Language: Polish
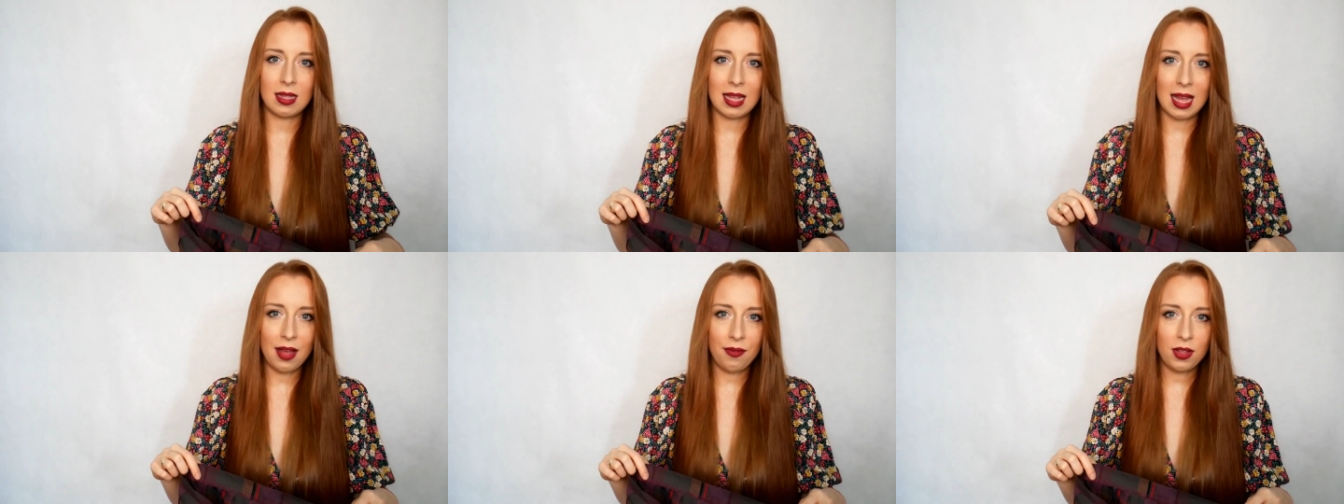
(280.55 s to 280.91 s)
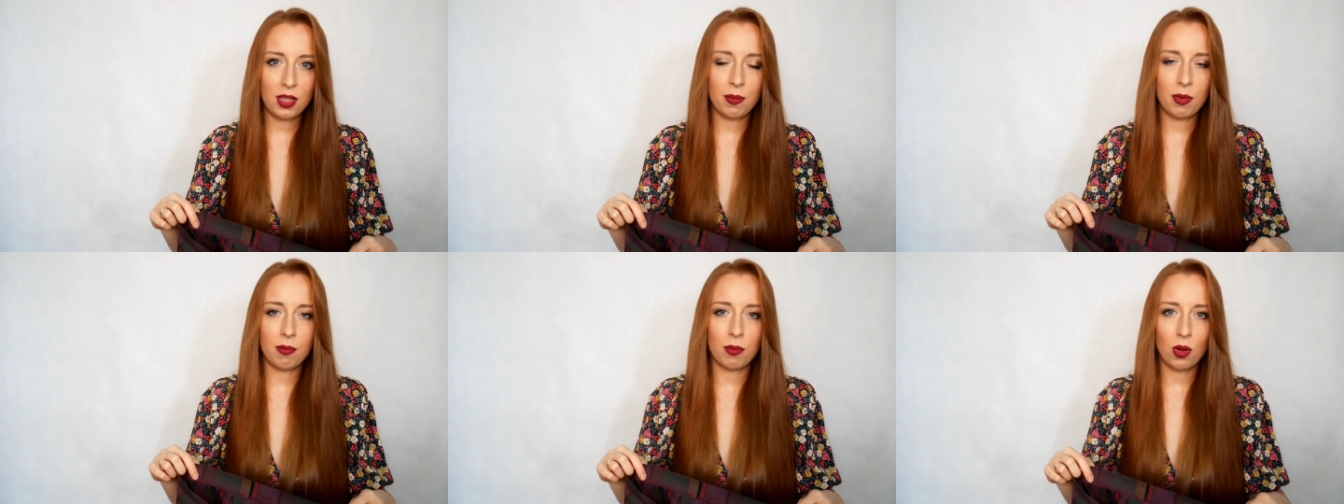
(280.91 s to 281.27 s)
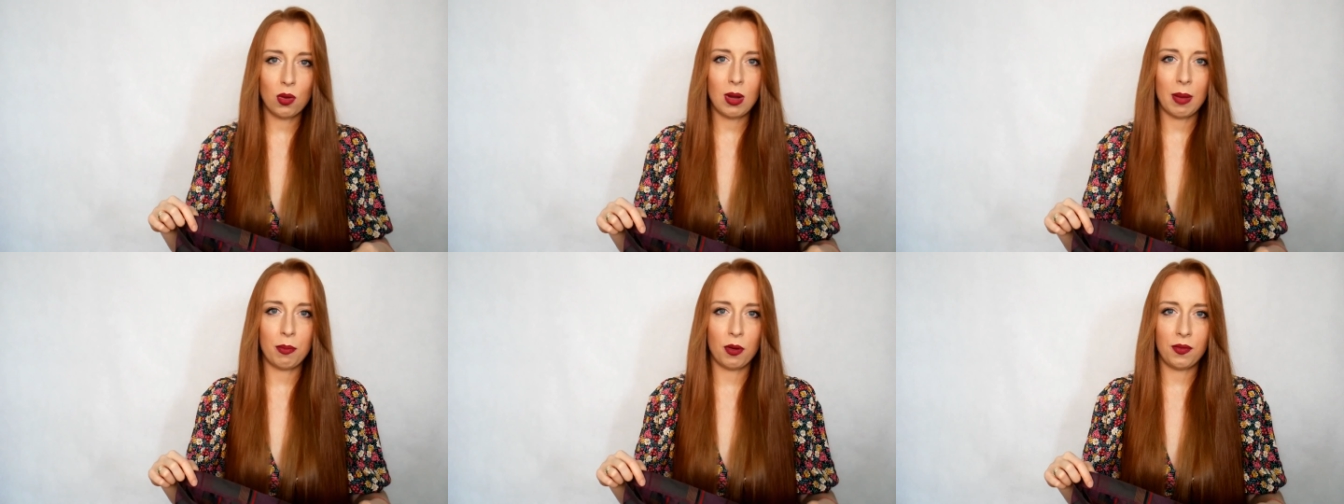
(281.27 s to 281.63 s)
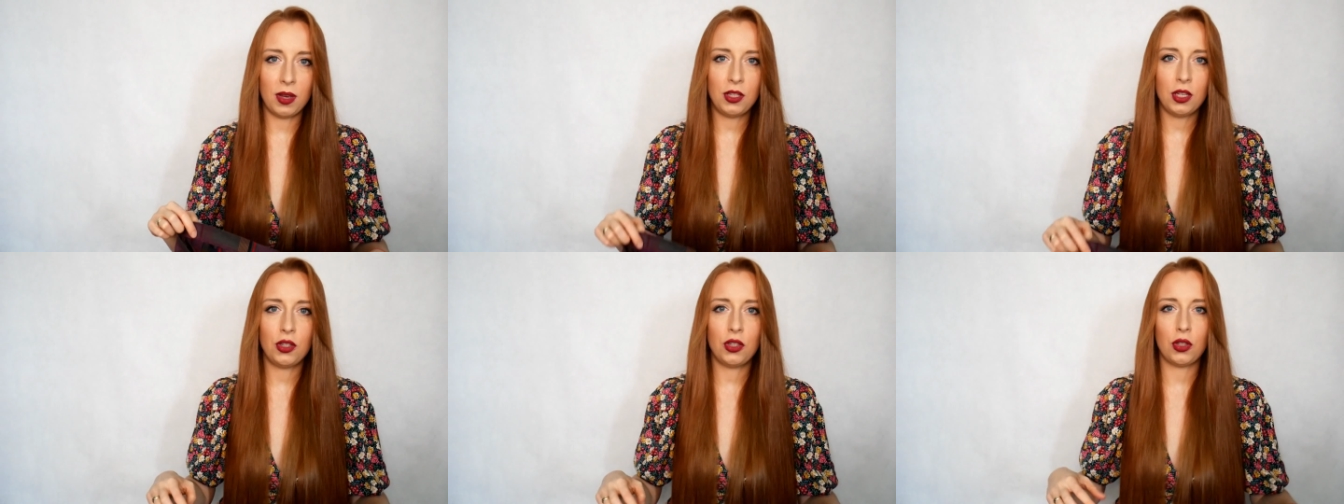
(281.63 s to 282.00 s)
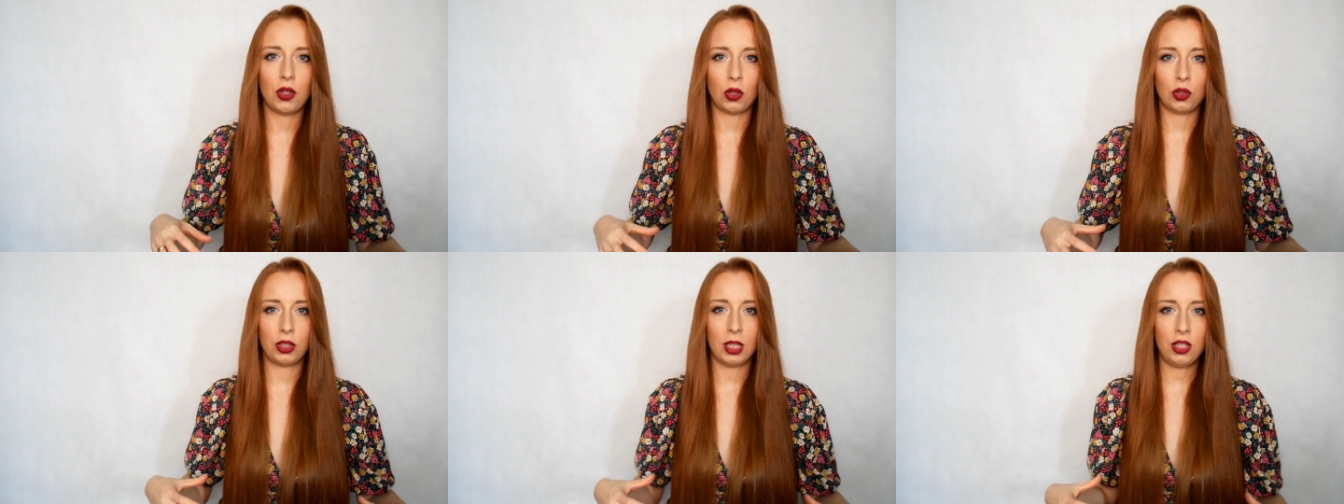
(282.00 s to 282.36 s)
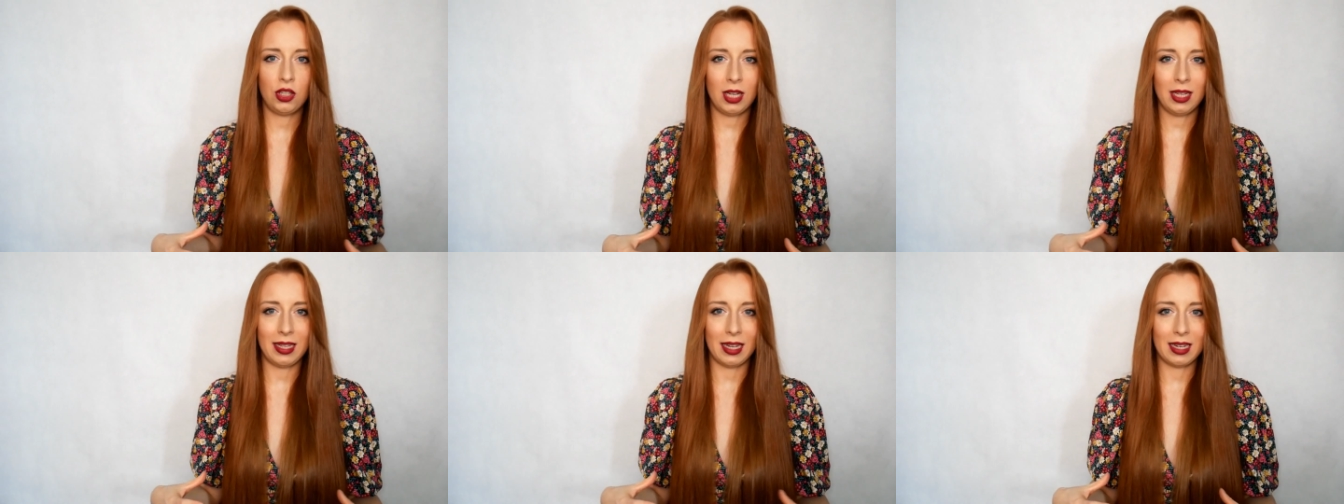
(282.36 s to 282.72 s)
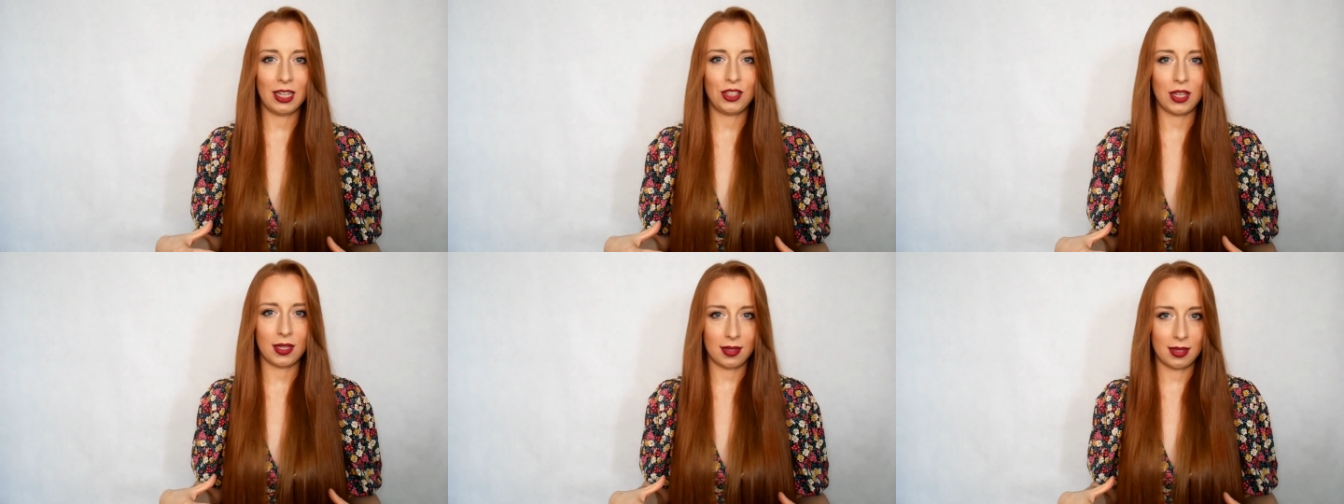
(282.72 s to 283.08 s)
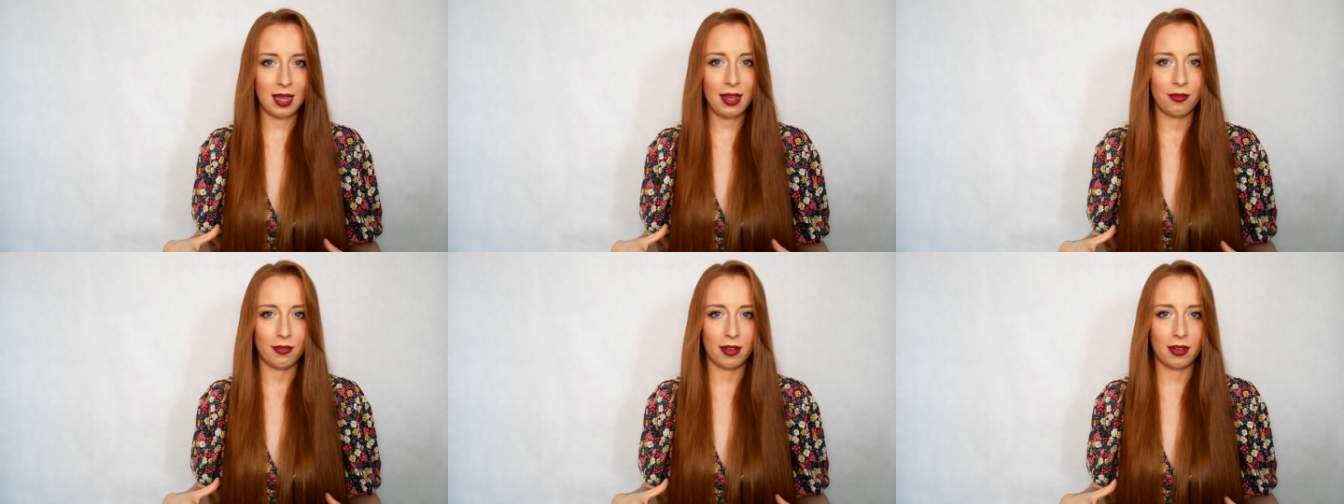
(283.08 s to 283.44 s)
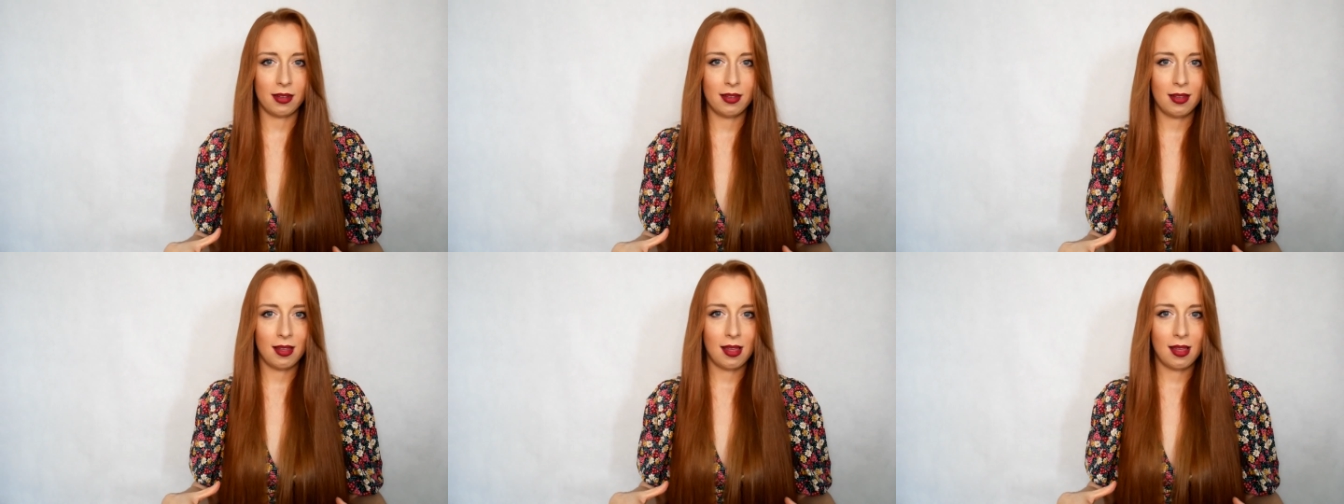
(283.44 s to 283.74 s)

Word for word: nawet bym mogła powiedzieć, troszeczkę taka ciasnawa.